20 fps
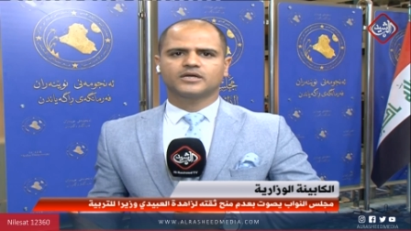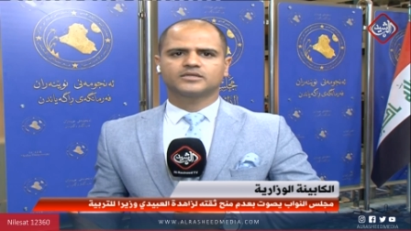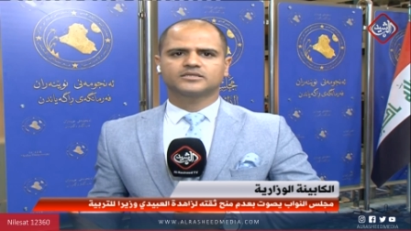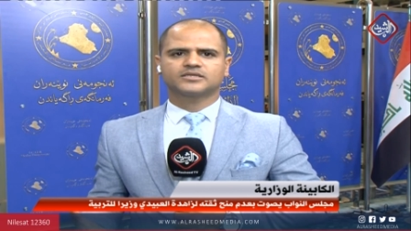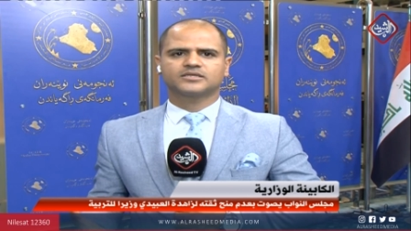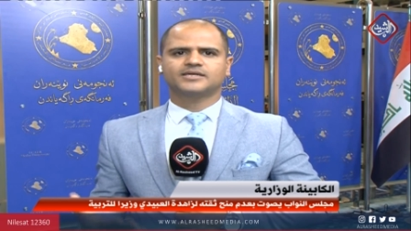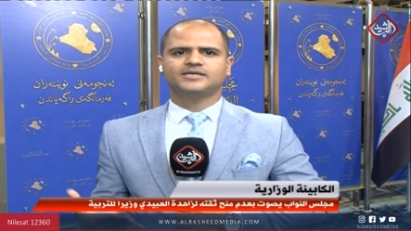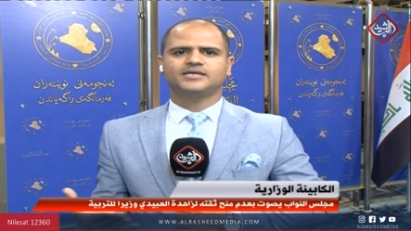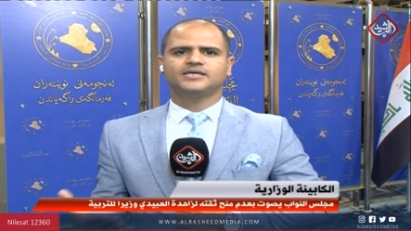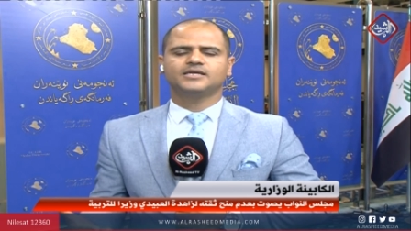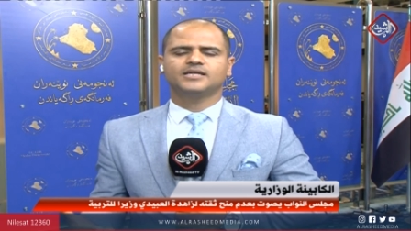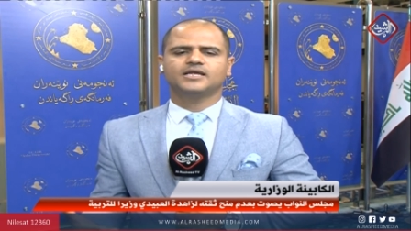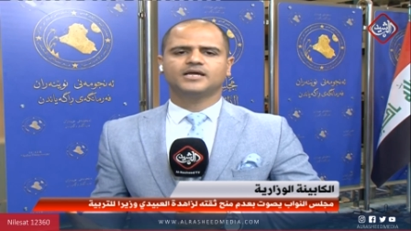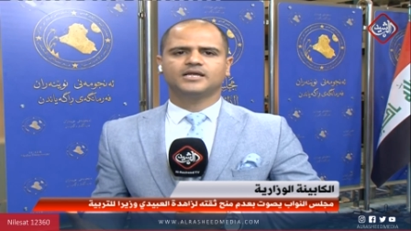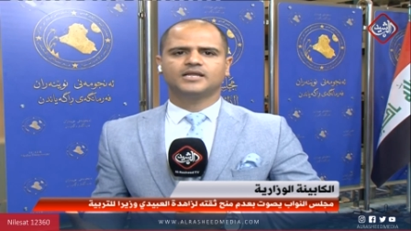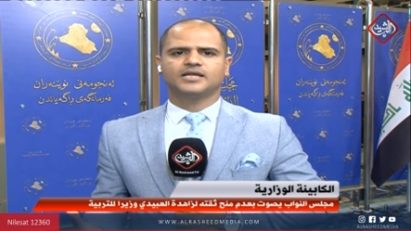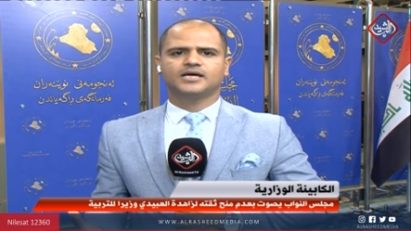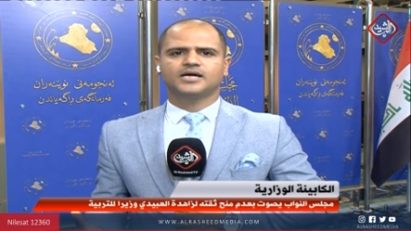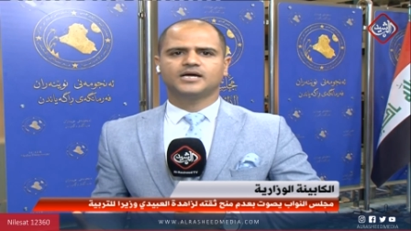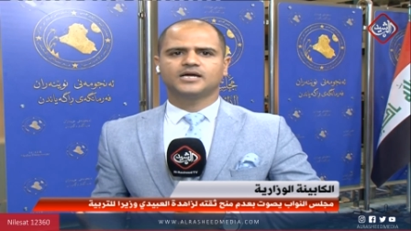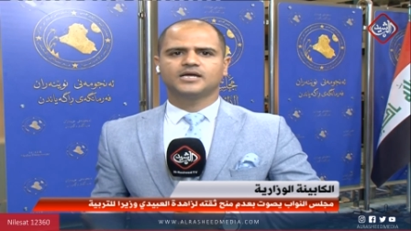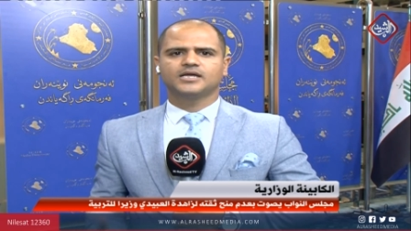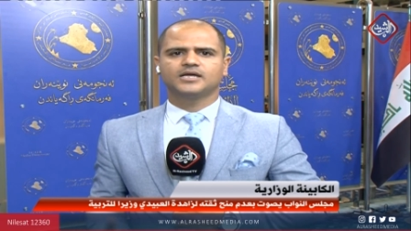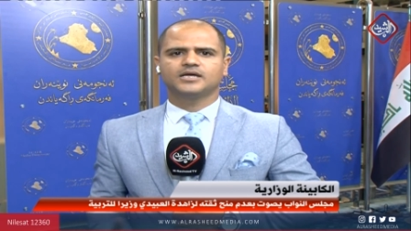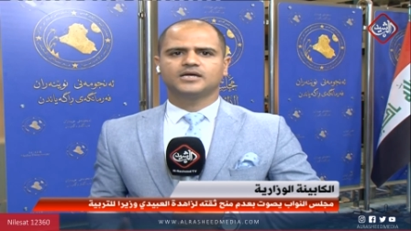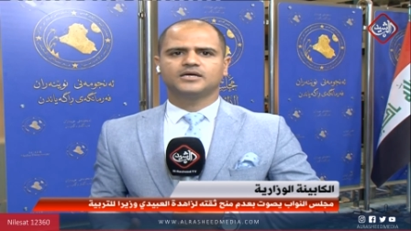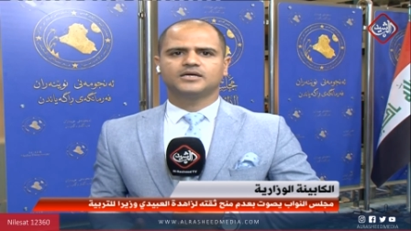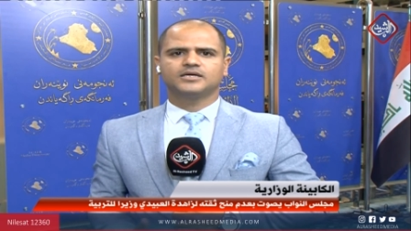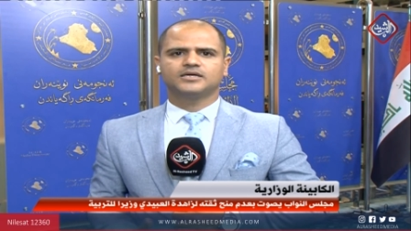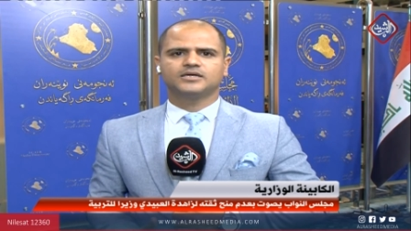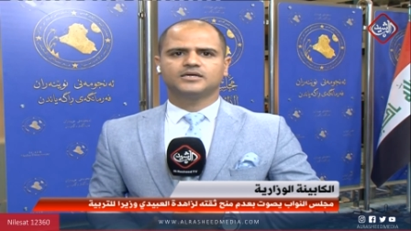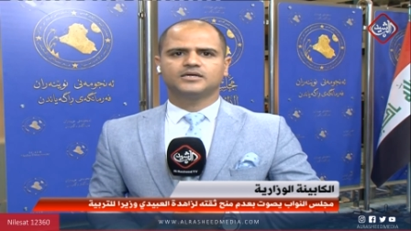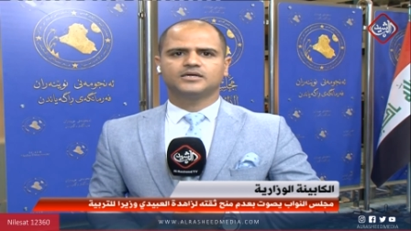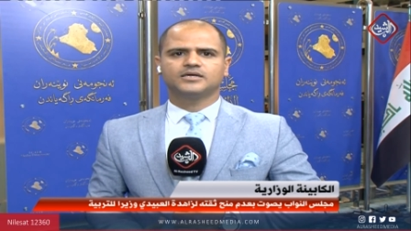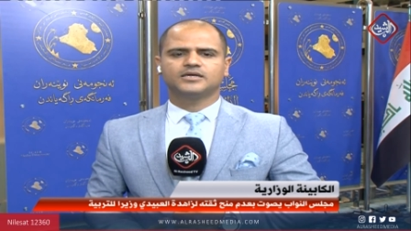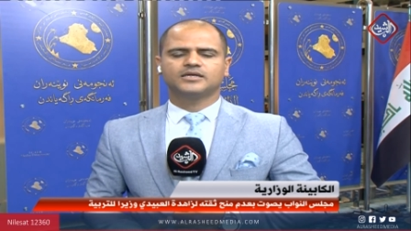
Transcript: ترحيله إلى آه،